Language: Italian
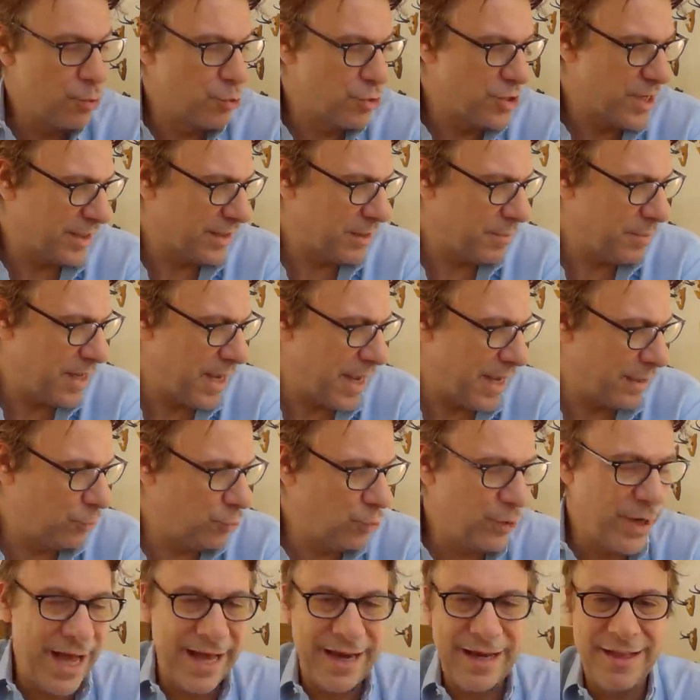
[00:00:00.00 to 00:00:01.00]
scusatemi, a
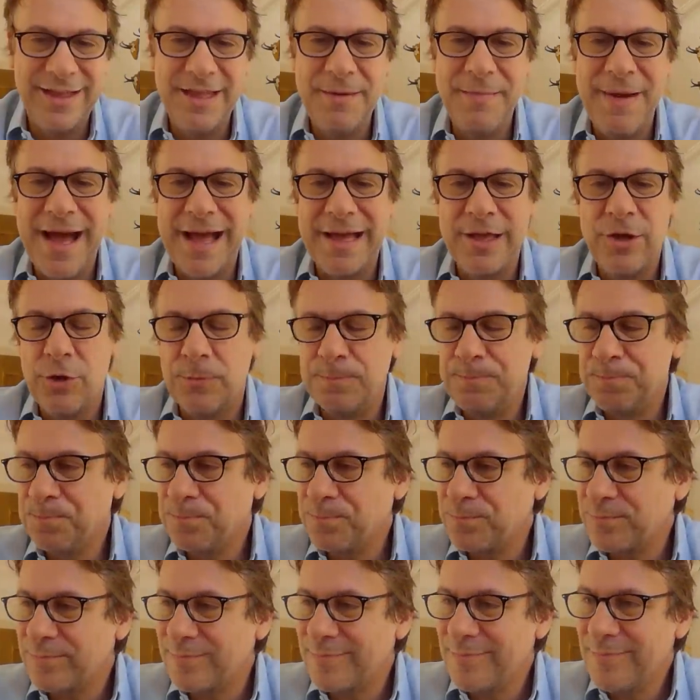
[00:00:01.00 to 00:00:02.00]
durare. Di Maio
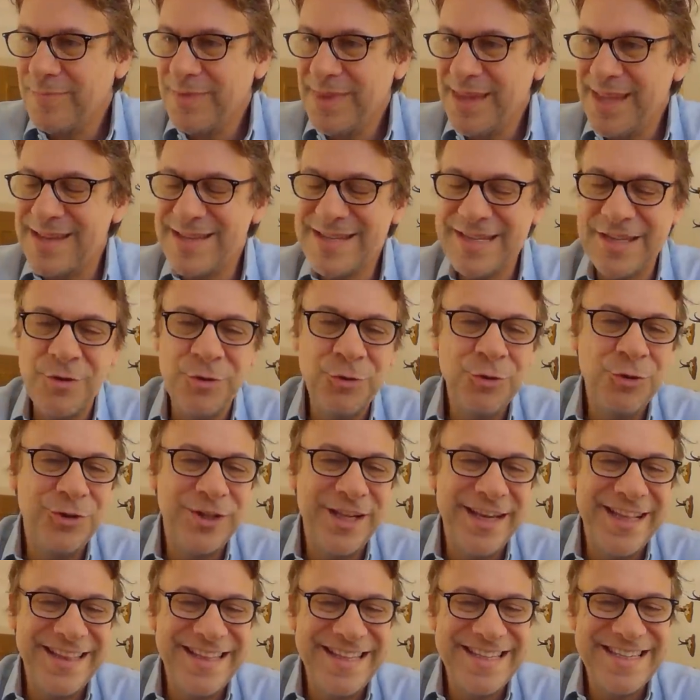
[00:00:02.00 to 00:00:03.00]
secondo
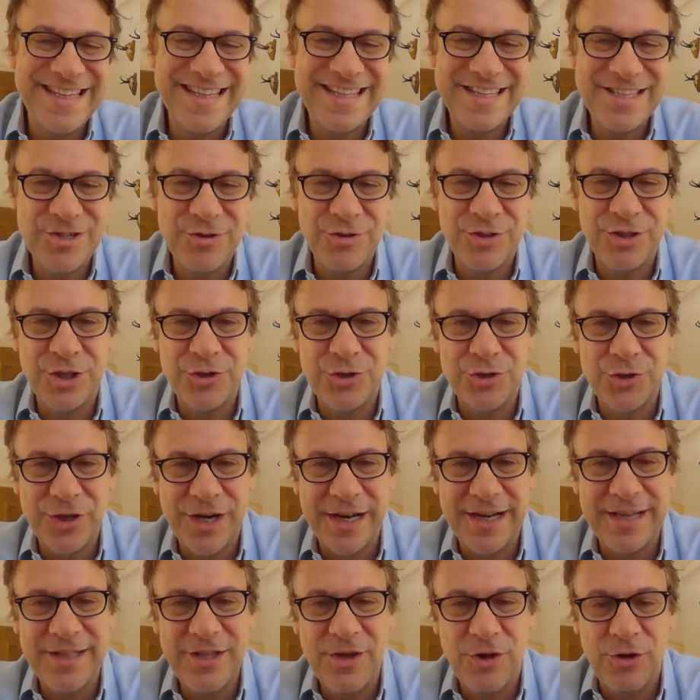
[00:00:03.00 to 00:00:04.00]
delle indiscrezioni dei
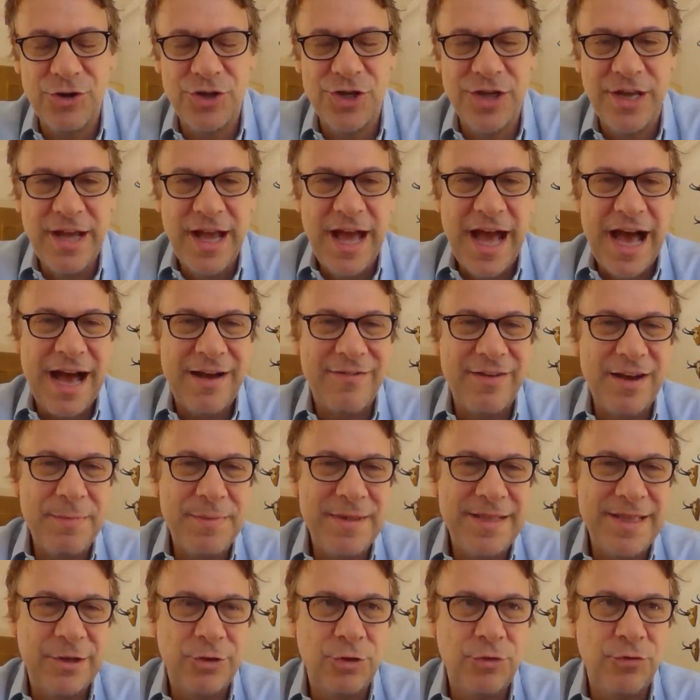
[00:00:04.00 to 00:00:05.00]
giornali di oggi,
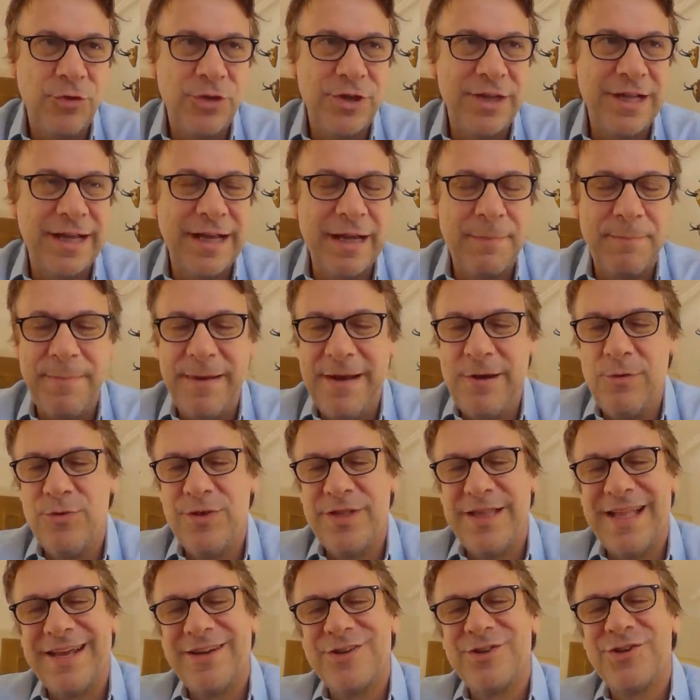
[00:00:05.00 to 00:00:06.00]
avrebbe tirato fuori dal cappello
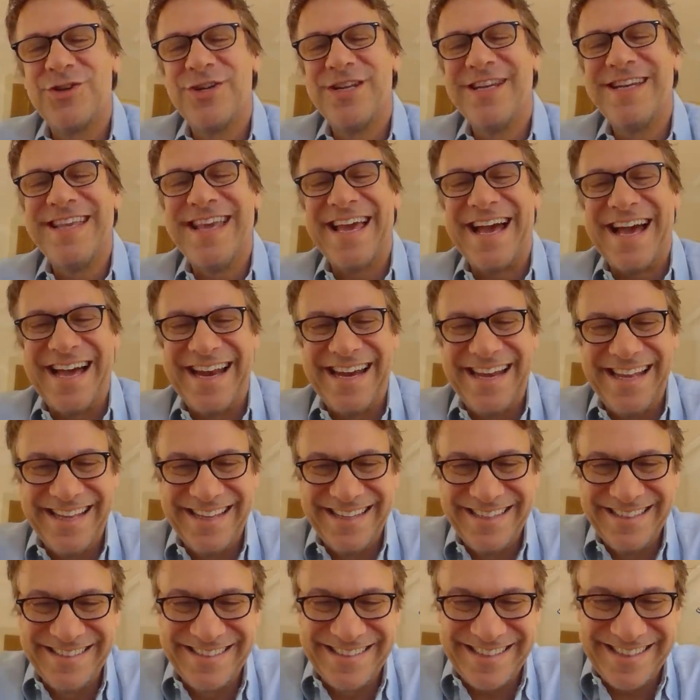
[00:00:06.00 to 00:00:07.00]
un'idea
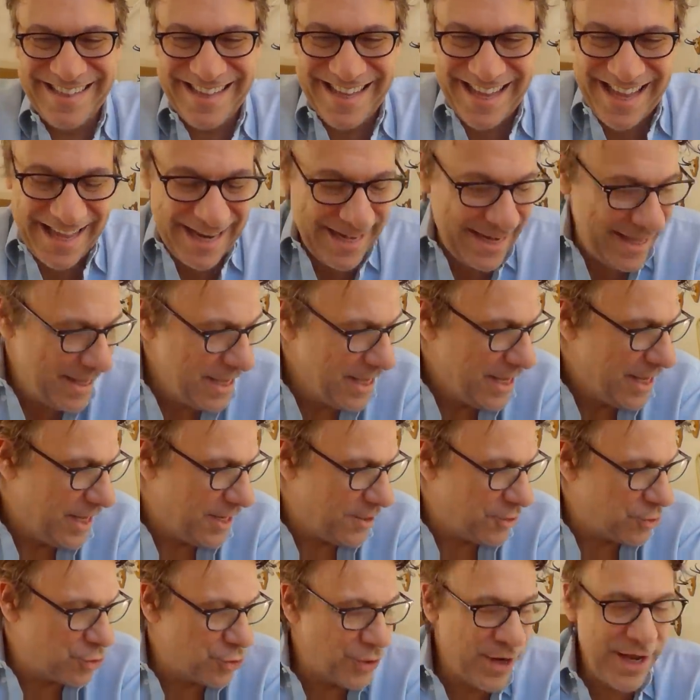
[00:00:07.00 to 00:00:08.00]
geniale, geniale,
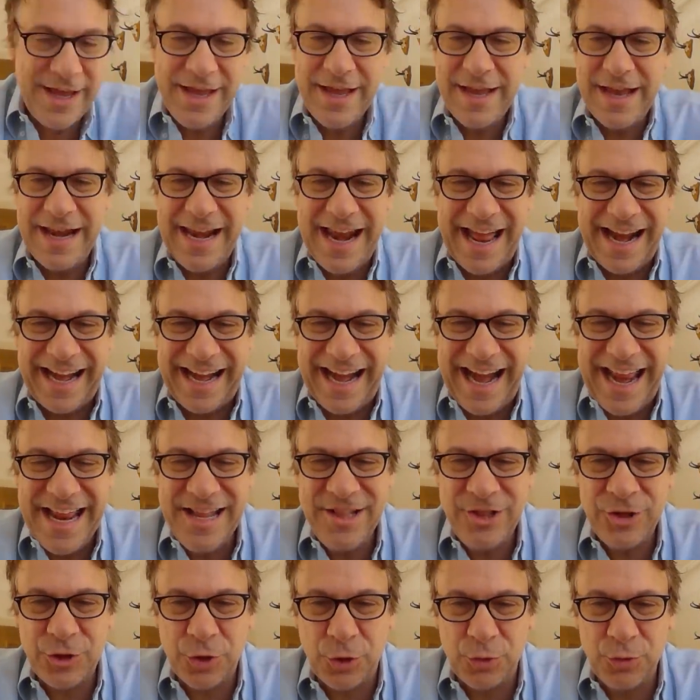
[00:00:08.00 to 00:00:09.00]
e cioè la
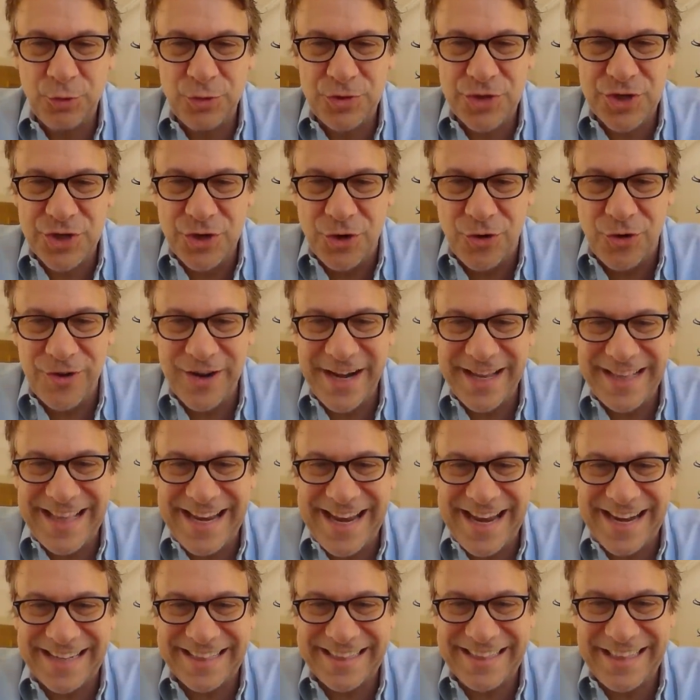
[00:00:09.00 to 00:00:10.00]
reintroduzione
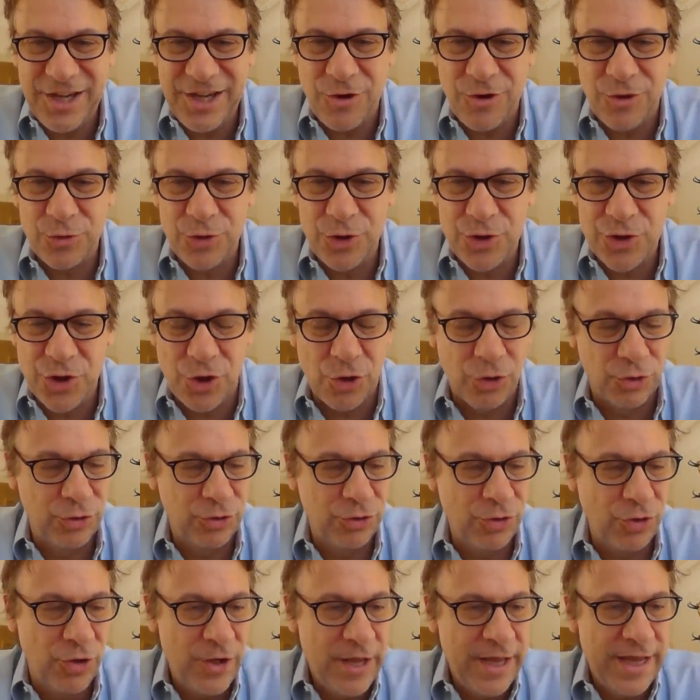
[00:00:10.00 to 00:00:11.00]
dell'articolo
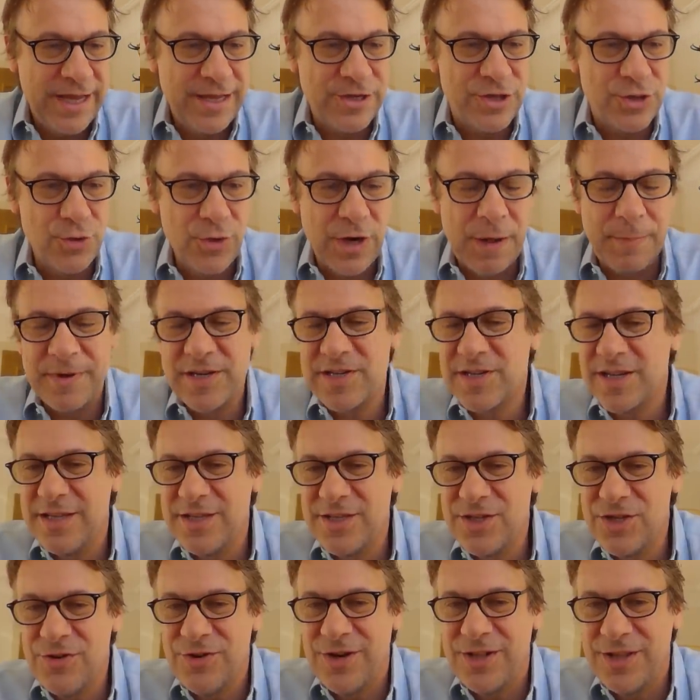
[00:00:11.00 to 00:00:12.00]
18. E sulla
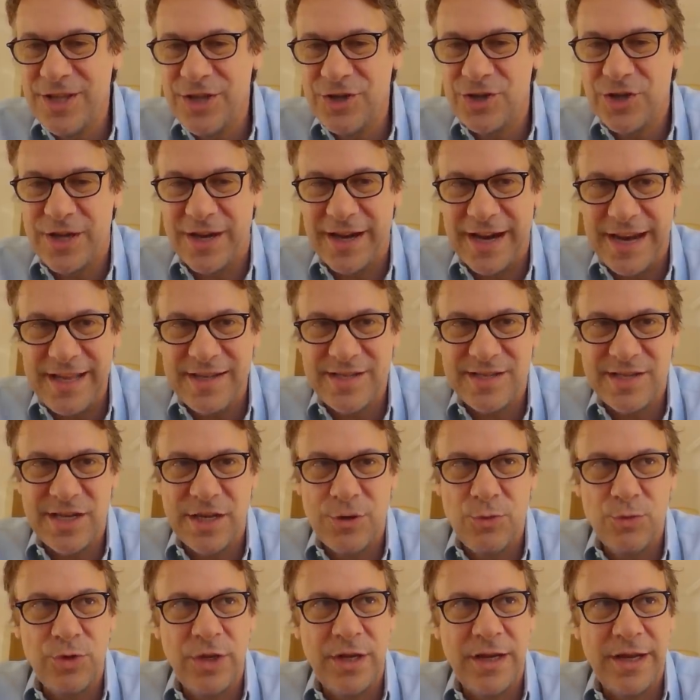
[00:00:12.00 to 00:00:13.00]
prescrizione dice Renzi
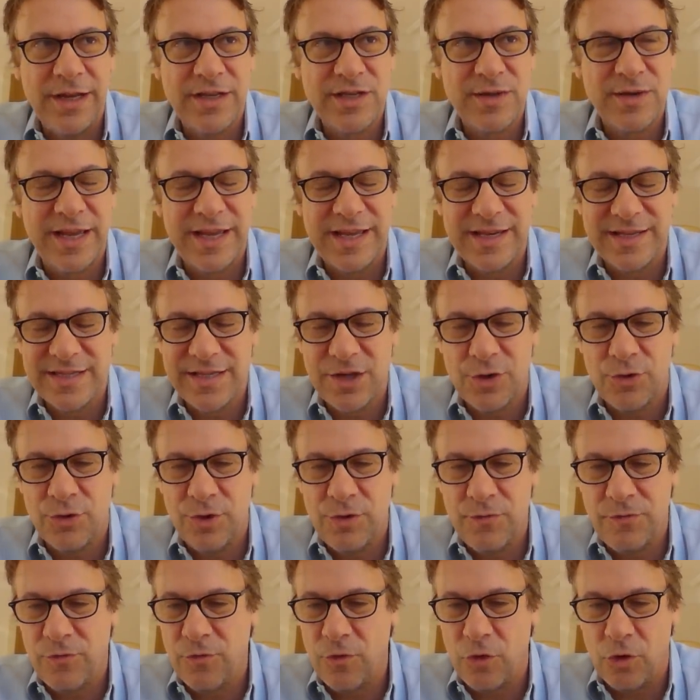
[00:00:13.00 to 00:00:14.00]
è inutile che scherzi
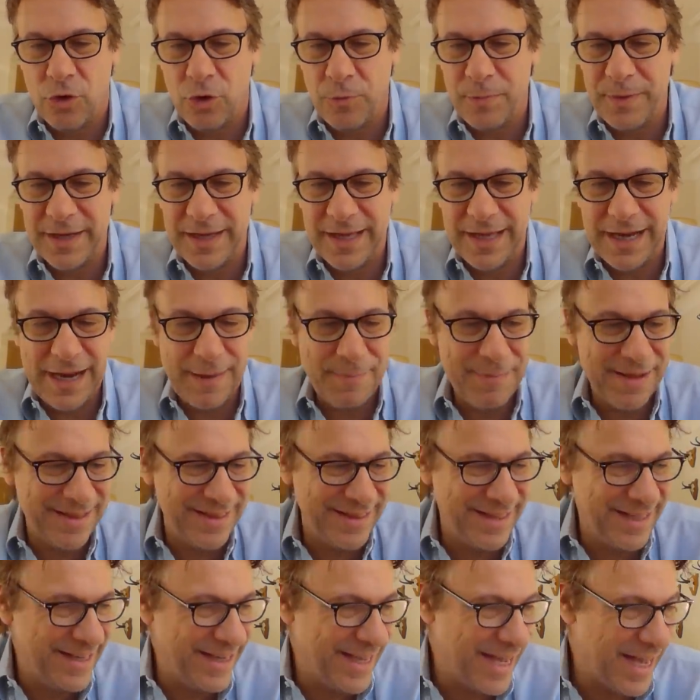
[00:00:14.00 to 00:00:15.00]
con il fuoco perché la
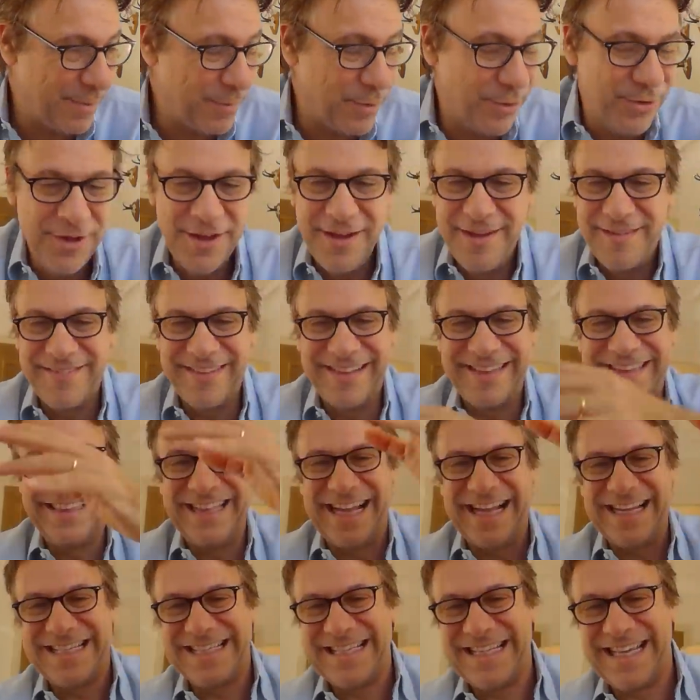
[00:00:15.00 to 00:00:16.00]
manteniamo.
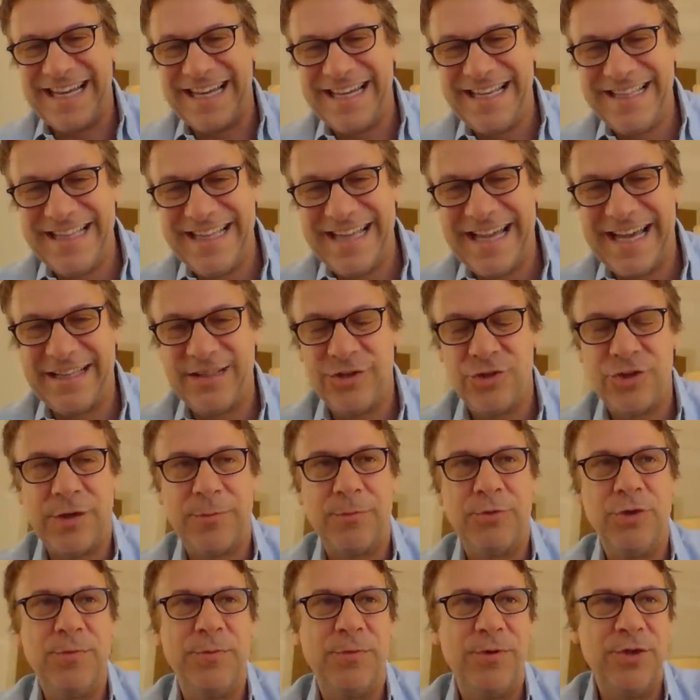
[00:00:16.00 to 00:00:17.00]
Fantastica l'idea,
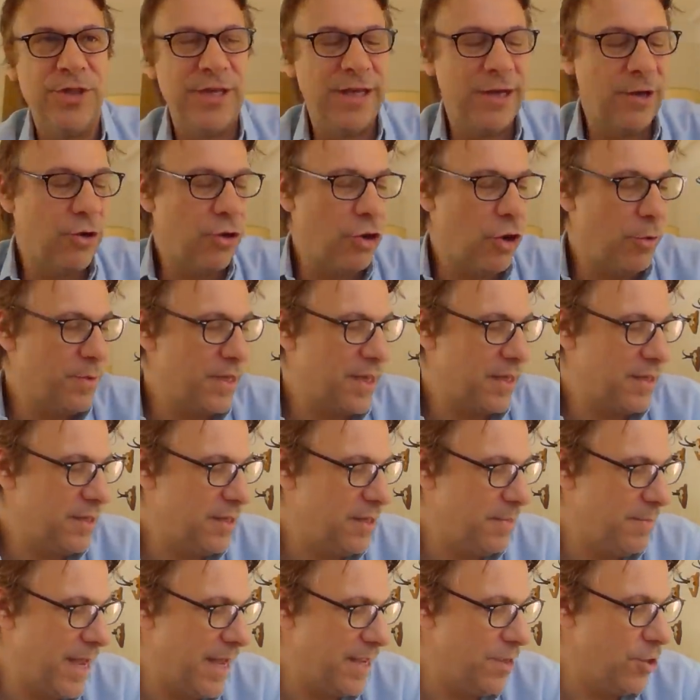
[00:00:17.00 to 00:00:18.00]
diciamo, di politica economica di
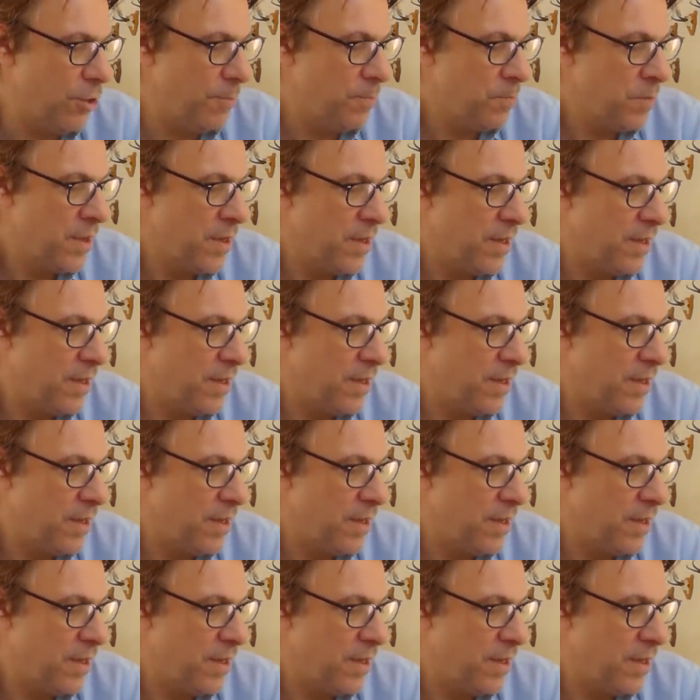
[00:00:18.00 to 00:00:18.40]
Di Maio.